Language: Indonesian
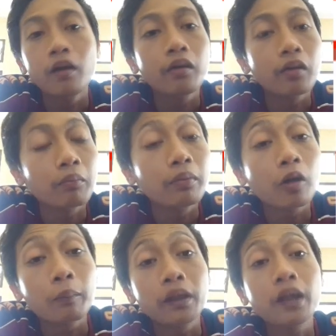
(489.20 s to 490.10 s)
zombie
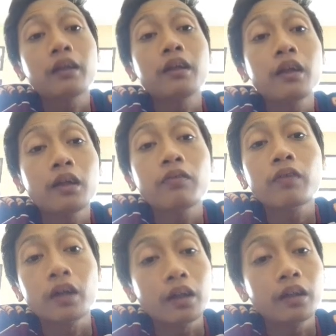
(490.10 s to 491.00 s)
objektif
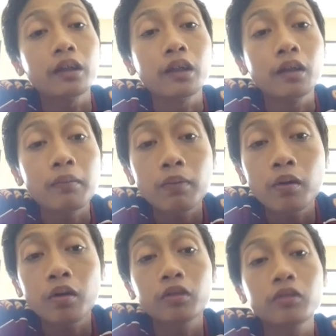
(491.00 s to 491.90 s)
ada dead in the
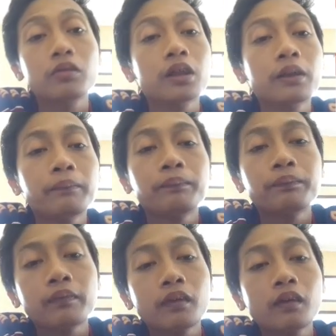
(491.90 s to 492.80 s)
box juga
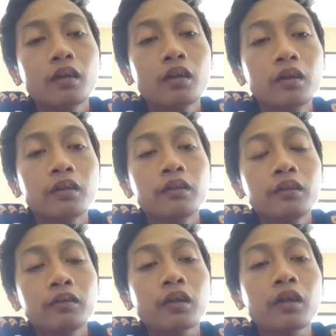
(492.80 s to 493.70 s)

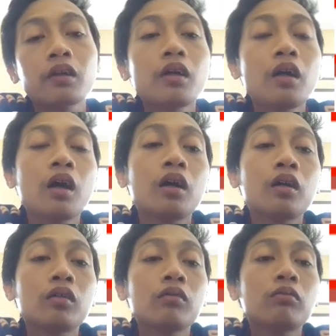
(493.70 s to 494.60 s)
ternyata
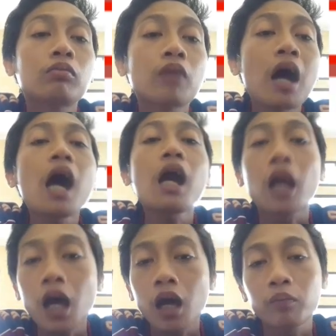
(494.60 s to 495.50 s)

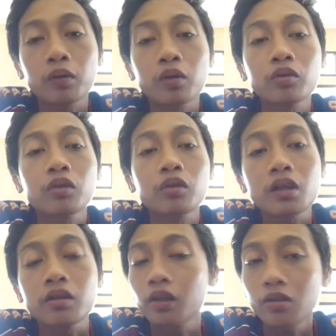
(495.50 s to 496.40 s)
kalah penontonnya
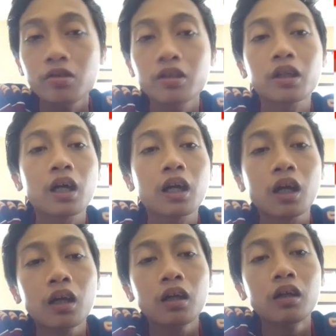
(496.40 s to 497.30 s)
seriusan kalah
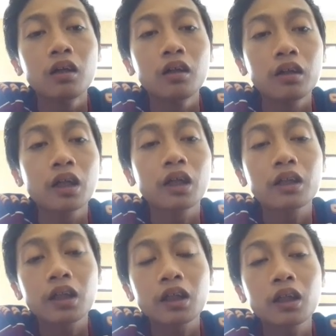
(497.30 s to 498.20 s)
dengan
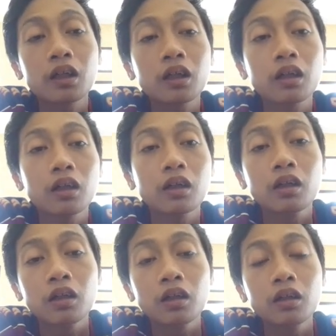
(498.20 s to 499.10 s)
saya
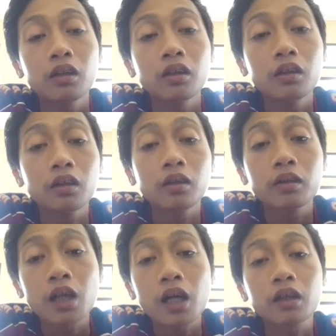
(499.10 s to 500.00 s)

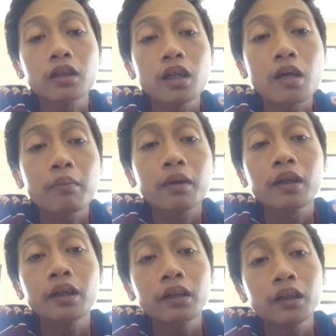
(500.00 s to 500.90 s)
saat saya
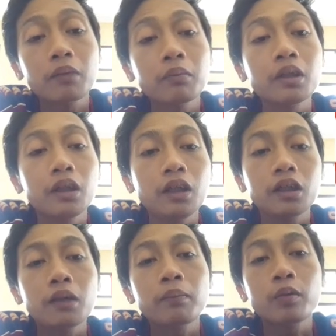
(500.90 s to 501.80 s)
main game ini
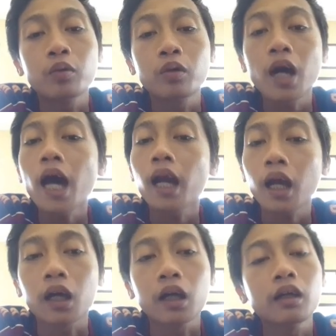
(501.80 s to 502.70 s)
game po
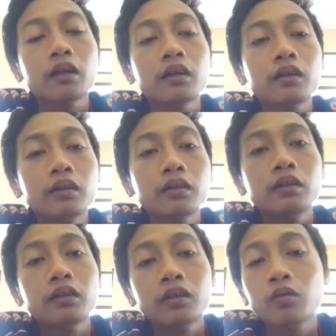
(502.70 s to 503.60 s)
kalah
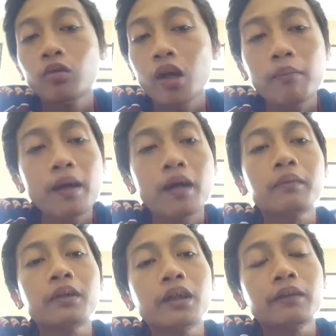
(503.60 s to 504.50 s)
kurang paham
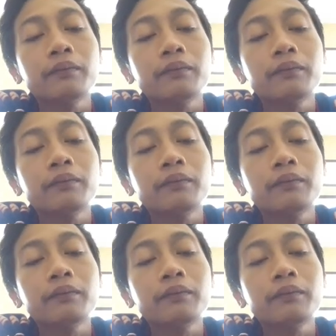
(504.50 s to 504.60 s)
saya